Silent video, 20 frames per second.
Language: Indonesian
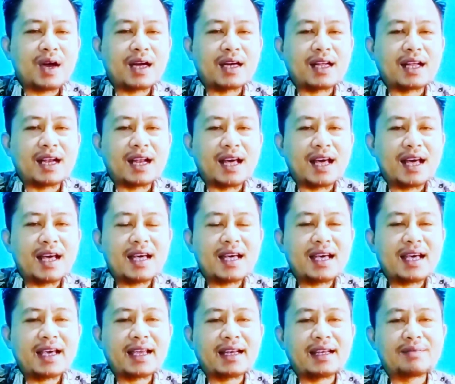
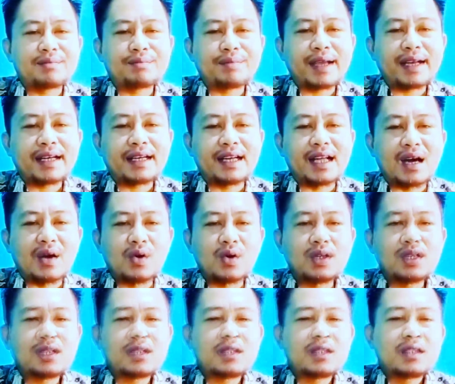adalah elemen
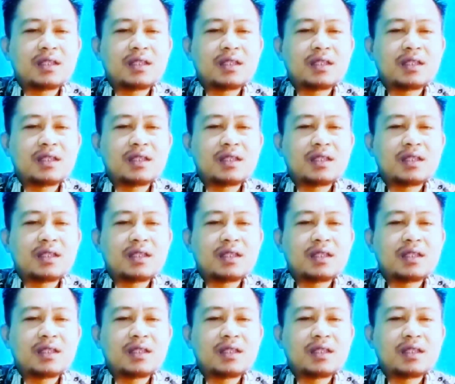daun.